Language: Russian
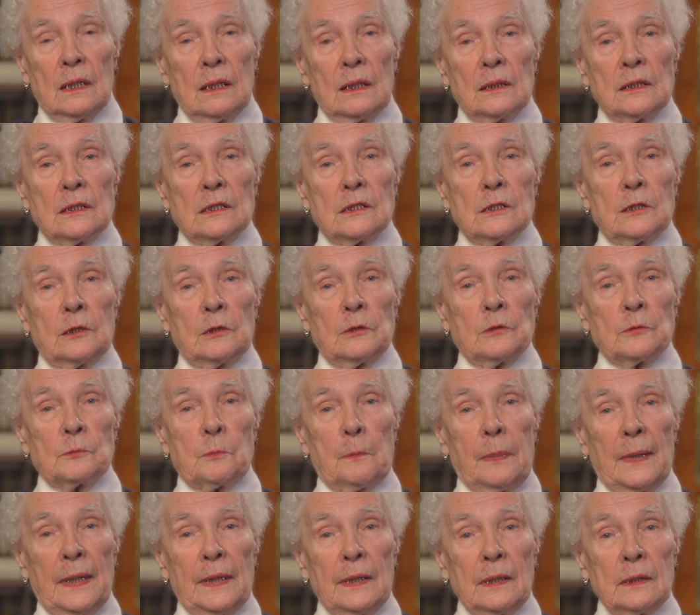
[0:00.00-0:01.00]
И
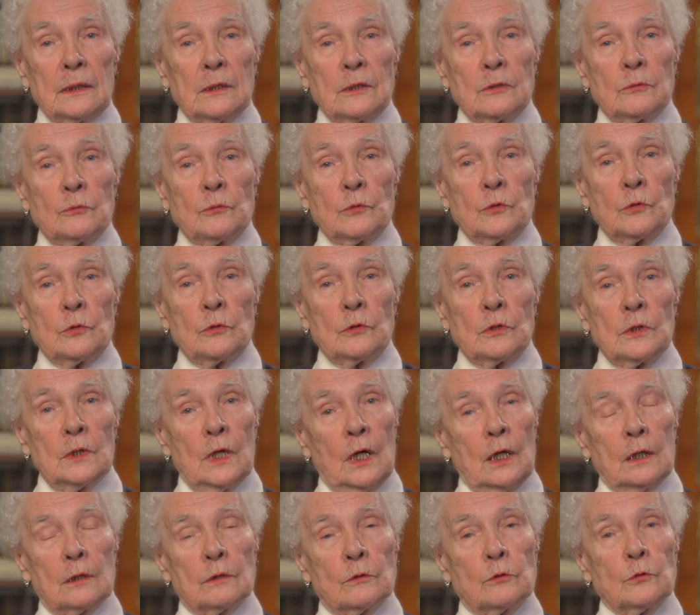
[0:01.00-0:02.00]
поэтому,
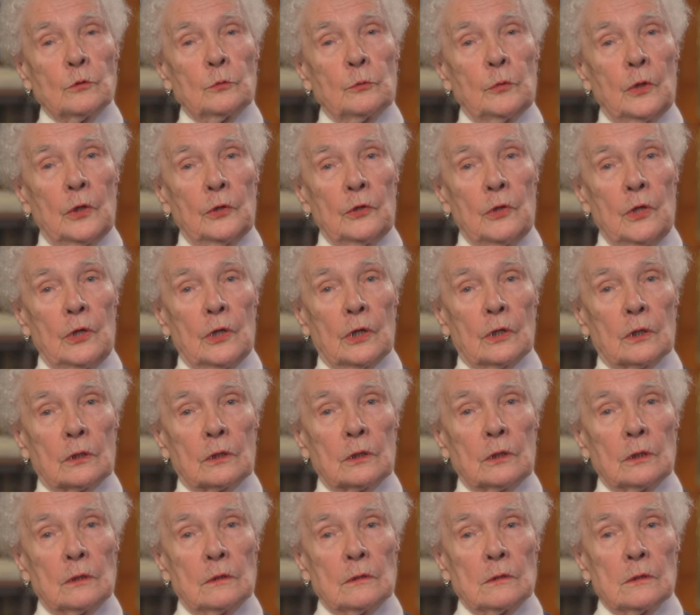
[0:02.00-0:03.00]
думаю,
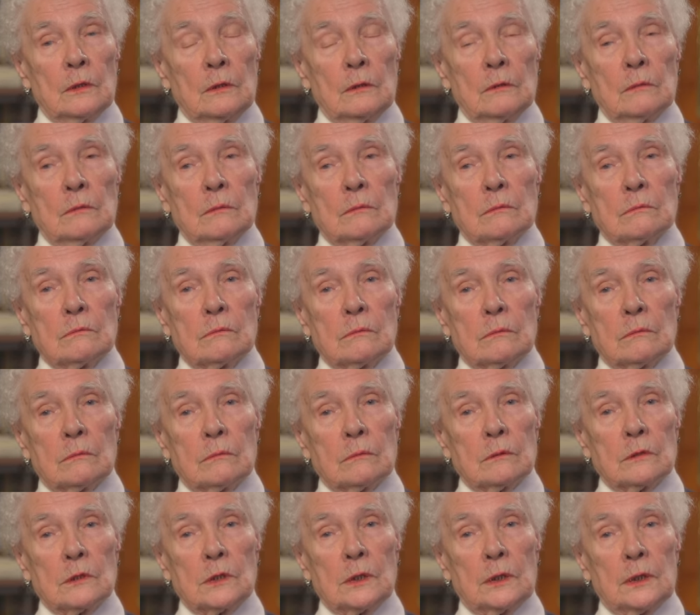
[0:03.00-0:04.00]
нет,
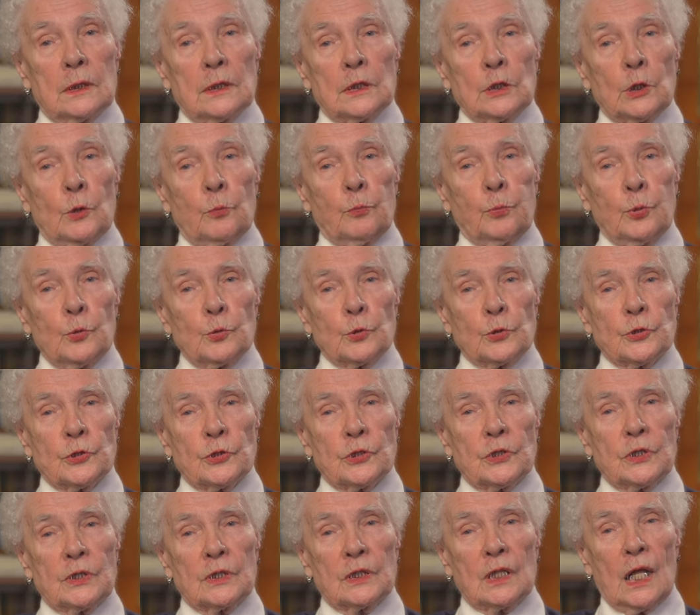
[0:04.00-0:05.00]
э, это
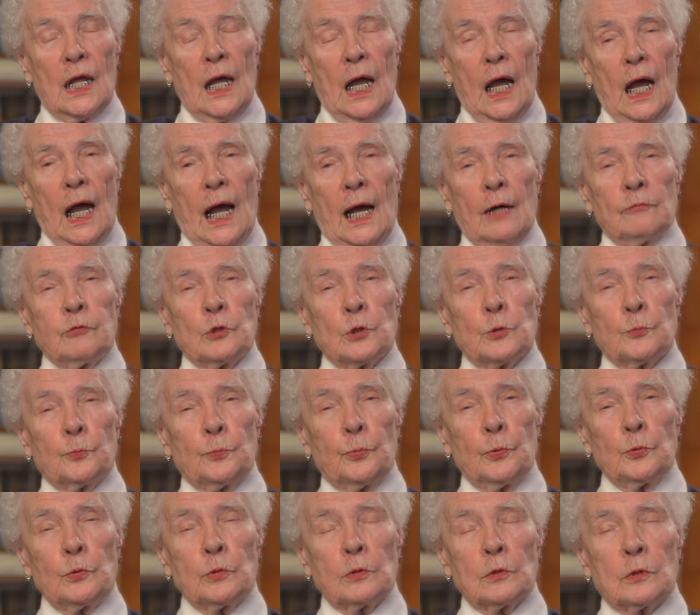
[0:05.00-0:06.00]
Пушкин. А
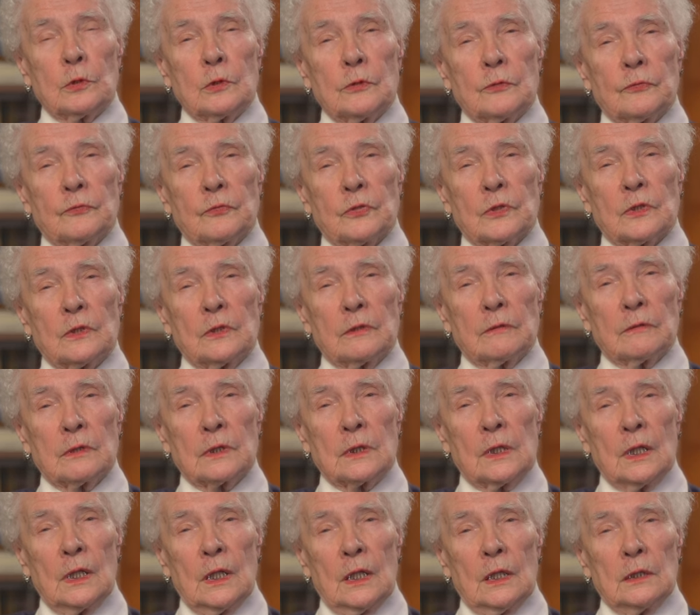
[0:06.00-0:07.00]
вот
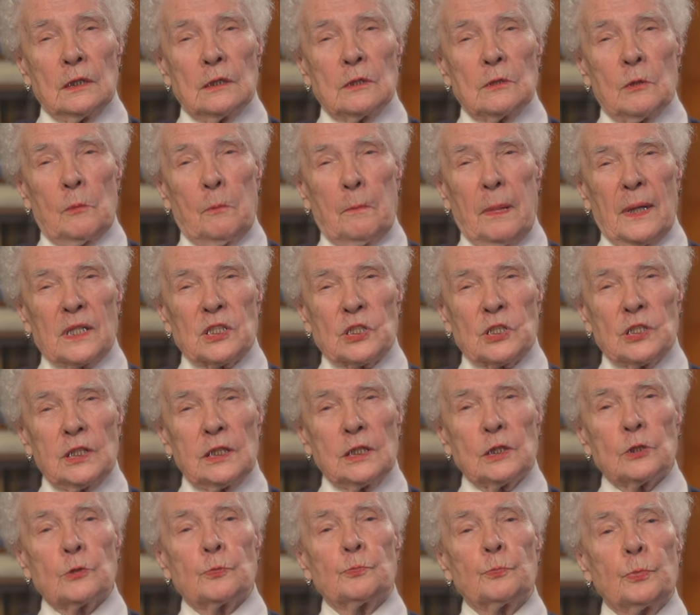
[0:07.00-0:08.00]
Пулковского,
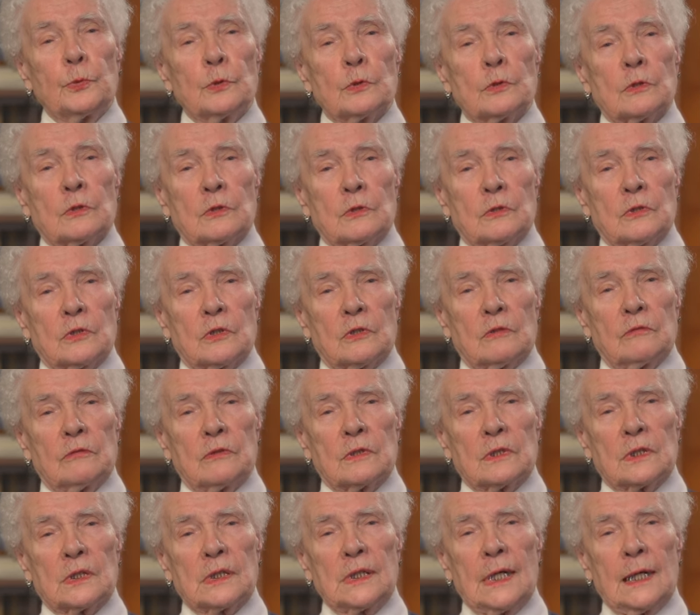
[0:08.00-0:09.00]
пошли с
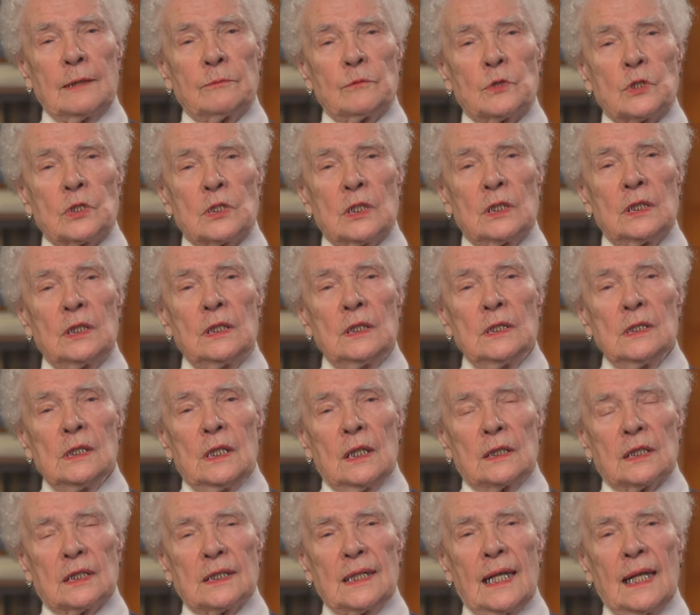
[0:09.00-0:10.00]
Пулковского, там же
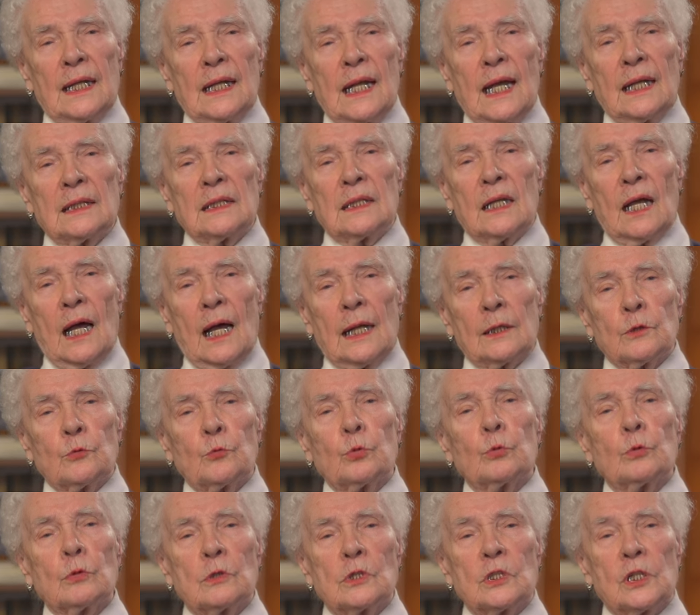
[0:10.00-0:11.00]
снаряды
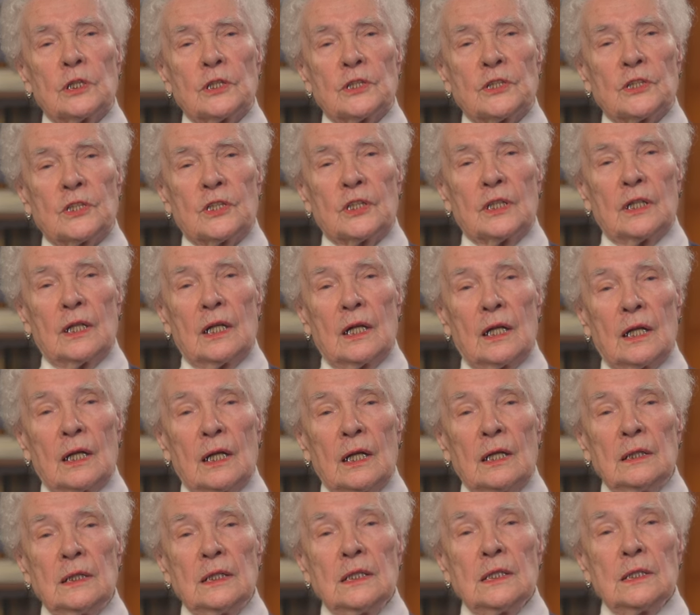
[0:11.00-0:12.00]
оттуда
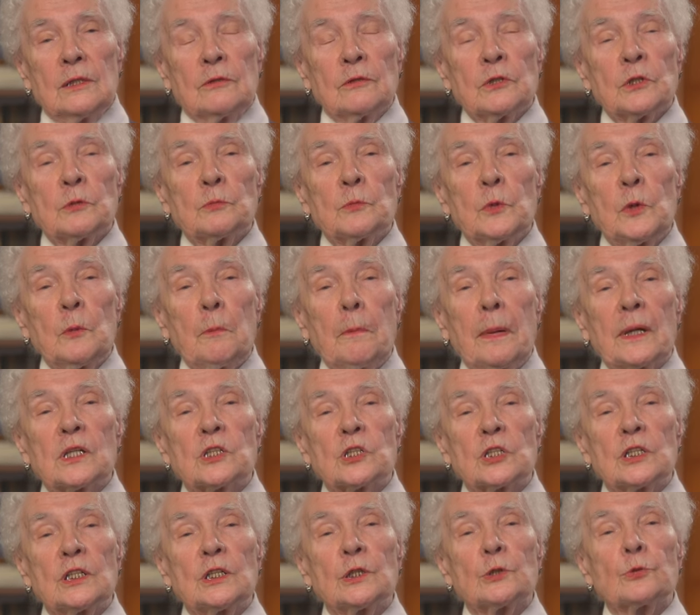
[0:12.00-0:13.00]
летели – и вот мы
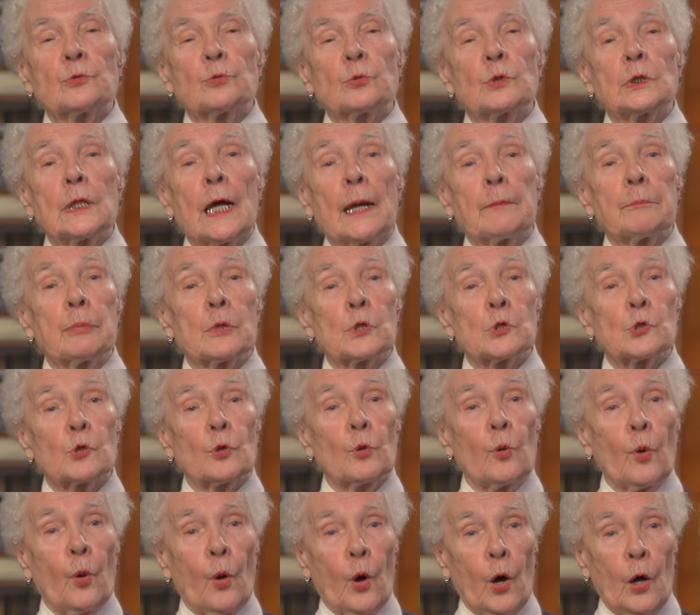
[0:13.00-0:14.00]
пошли туда
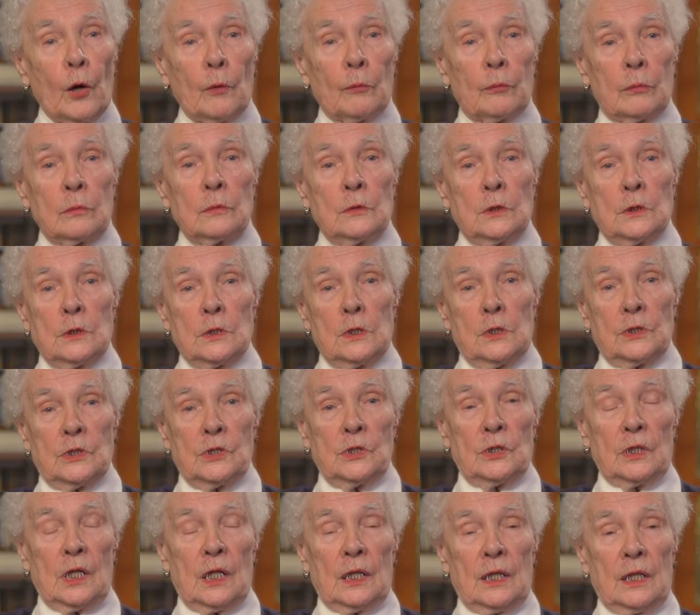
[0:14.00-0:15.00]
пешком.
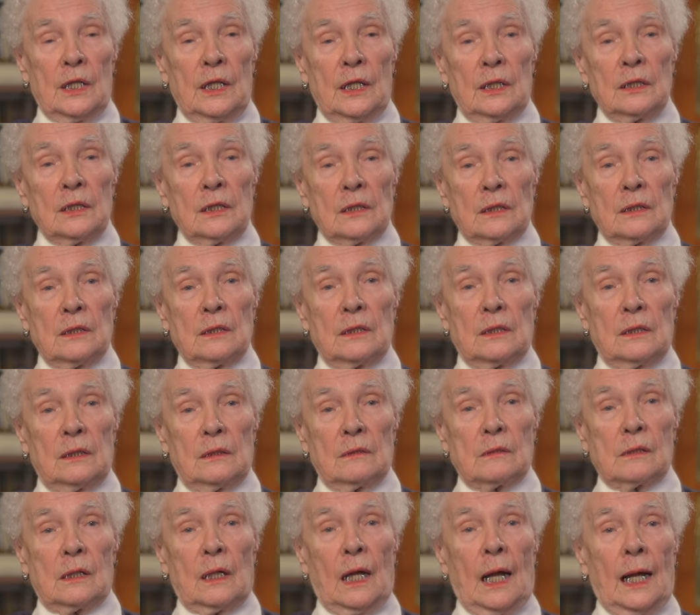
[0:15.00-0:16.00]
Не, не,
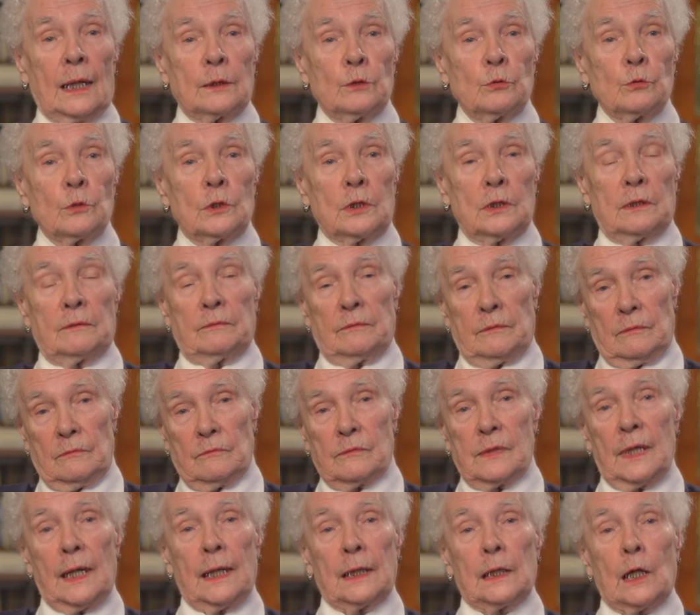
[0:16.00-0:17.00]
э, а ну-ка
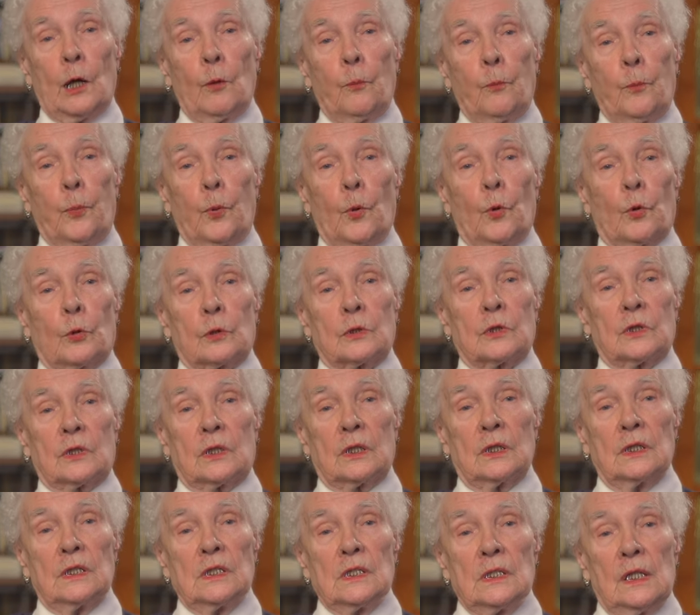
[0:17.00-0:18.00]
в
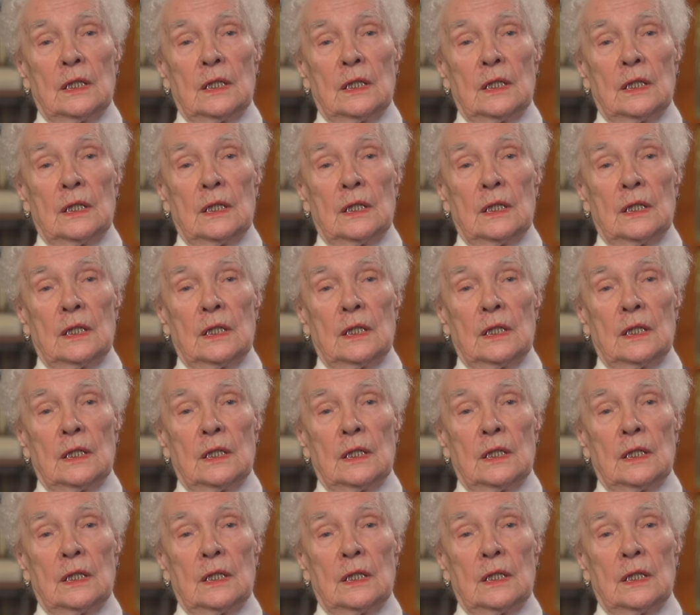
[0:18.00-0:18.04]
аэропорт.